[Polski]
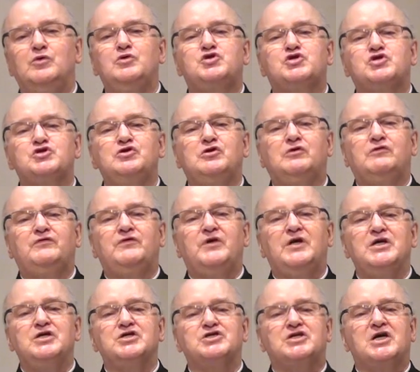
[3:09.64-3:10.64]
uczniów
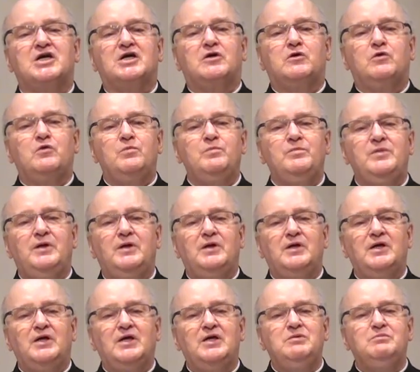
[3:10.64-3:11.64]
i rzekł
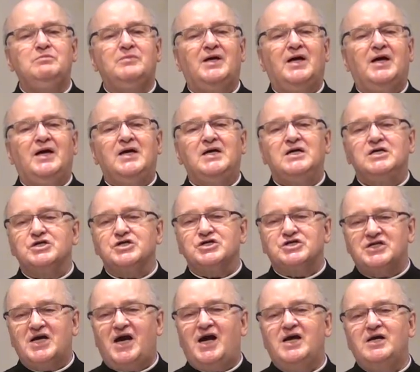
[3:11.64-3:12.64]
im,
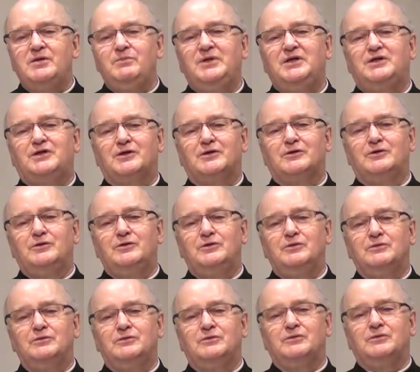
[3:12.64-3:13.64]
żal mi tego
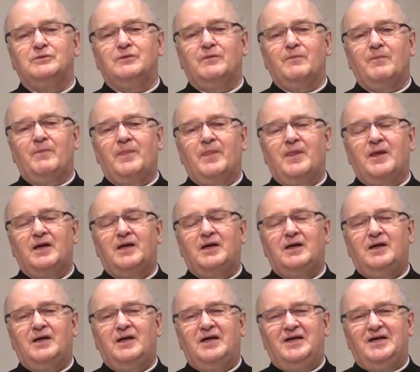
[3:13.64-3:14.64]
ludu.
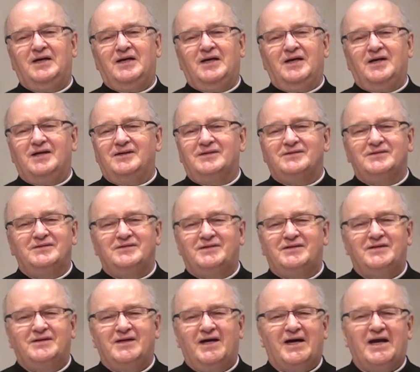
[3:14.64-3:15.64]
Y,
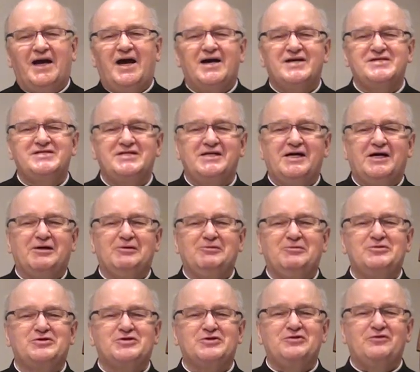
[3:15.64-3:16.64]
reakcja
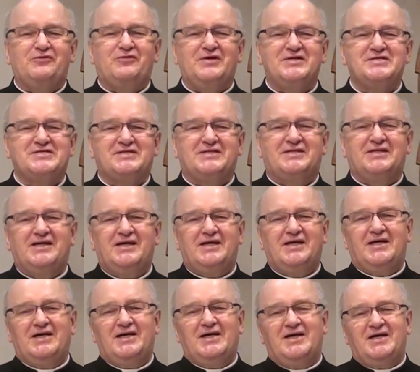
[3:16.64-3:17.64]
uczniów jest
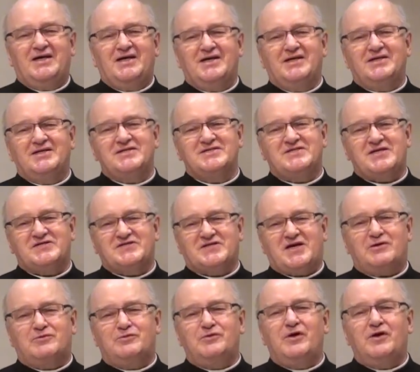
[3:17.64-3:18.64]
y,
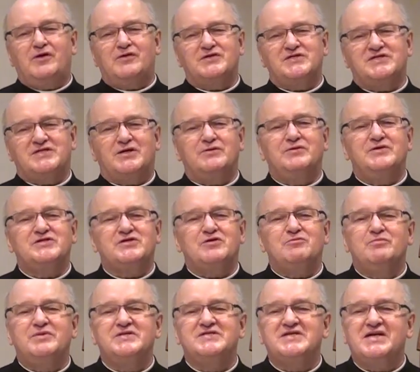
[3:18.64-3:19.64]
zaskakująca, oni
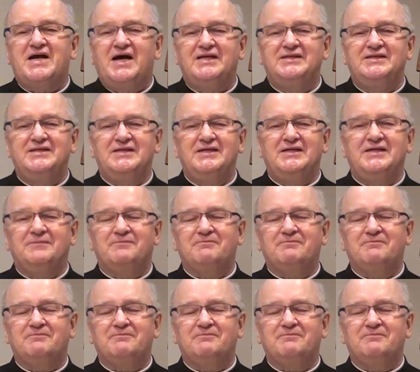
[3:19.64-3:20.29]
są bezradni.